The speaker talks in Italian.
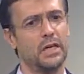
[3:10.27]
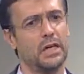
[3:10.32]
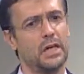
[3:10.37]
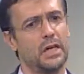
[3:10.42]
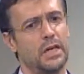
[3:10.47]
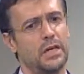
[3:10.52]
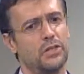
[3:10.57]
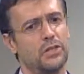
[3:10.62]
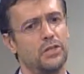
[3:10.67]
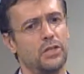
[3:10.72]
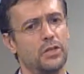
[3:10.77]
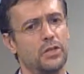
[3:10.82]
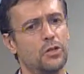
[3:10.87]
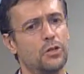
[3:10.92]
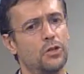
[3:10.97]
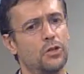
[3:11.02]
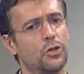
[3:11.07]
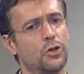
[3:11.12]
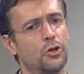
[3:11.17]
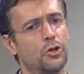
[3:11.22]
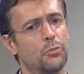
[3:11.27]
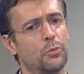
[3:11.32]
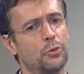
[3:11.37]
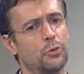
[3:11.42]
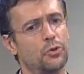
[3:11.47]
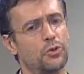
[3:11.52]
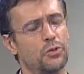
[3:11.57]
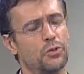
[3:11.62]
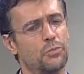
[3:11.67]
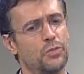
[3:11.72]
Certo. Sì, io
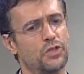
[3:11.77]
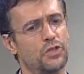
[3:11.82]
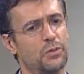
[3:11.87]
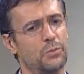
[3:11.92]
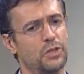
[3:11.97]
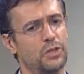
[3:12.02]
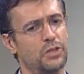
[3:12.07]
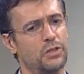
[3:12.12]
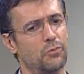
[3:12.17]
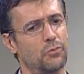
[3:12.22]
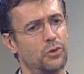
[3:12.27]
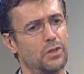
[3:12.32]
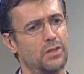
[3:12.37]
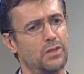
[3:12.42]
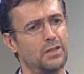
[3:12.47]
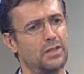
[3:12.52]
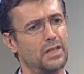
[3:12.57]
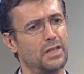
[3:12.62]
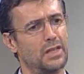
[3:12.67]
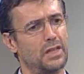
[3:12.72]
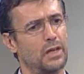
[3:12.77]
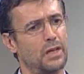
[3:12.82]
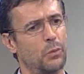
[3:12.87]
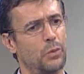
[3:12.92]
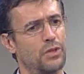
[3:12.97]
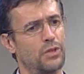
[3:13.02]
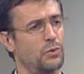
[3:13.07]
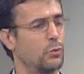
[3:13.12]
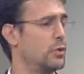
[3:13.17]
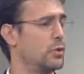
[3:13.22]
molto semplicemente vorrei dire che
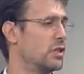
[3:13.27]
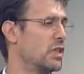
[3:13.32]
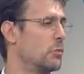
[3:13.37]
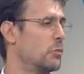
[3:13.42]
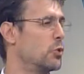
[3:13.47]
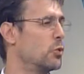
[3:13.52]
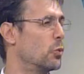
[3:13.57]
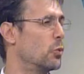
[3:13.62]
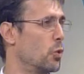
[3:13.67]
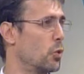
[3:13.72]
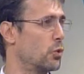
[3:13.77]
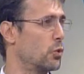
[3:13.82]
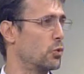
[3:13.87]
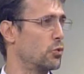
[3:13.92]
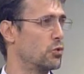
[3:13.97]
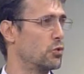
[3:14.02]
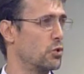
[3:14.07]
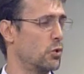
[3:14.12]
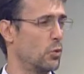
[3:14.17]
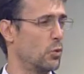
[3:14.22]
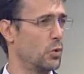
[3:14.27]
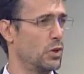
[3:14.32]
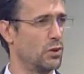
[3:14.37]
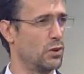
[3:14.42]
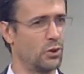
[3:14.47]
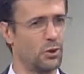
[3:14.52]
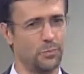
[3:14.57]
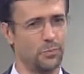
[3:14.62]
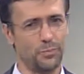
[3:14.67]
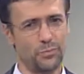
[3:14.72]
qui, qui siamo in un
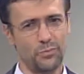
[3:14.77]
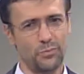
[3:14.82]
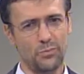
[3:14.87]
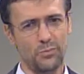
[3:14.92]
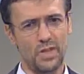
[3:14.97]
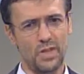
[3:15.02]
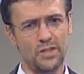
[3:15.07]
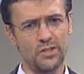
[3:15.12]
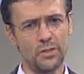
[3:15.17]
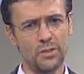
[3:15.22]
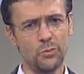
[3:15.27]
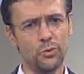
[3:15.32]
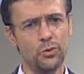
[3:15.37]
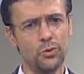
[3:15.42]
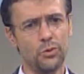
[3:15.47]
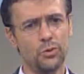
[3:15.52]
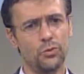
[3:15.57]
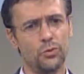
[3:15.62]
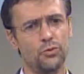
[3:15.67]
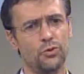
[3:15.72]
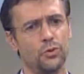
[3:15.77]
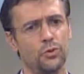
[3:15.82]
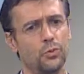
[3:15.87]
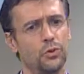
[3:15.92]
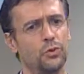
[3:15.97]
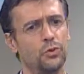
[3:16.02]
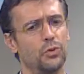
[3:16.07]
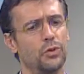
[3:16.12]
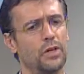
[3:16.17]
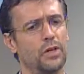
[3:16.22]
cortocircuito siamo in
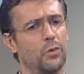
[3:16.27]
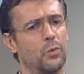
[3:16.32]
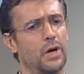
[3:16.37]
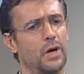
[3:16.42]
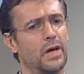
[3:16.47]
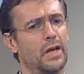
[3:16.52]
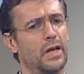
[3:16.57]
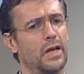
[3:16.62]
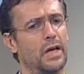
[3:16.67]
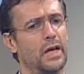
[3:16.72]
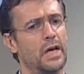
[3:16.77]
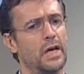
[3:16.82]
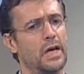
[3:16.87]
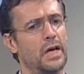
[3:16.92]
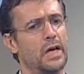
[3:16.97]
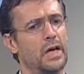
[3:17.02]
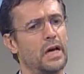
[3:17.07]
cortocircuito nel quale